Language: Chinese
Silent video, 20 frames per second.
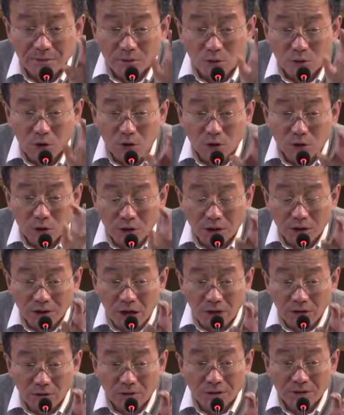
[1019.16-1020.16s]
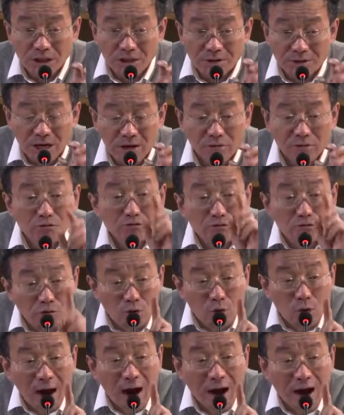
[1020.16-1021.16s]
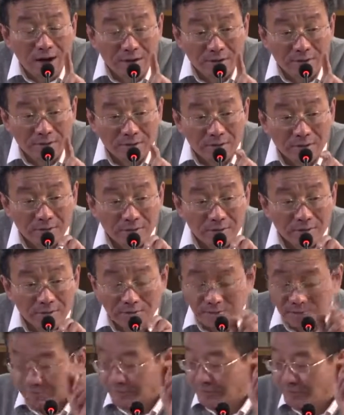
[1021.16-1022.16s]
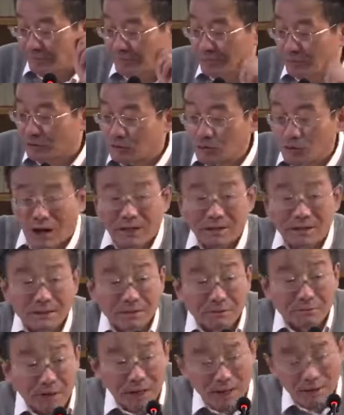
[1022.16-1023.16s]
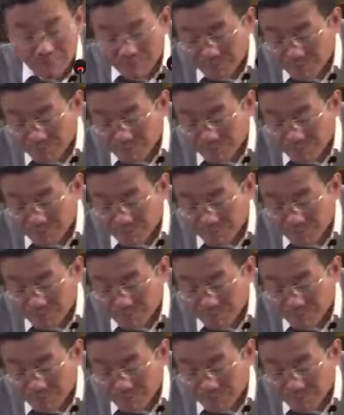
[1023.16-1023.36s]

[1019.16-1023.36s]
过去的劳动现在物化，物化在什么？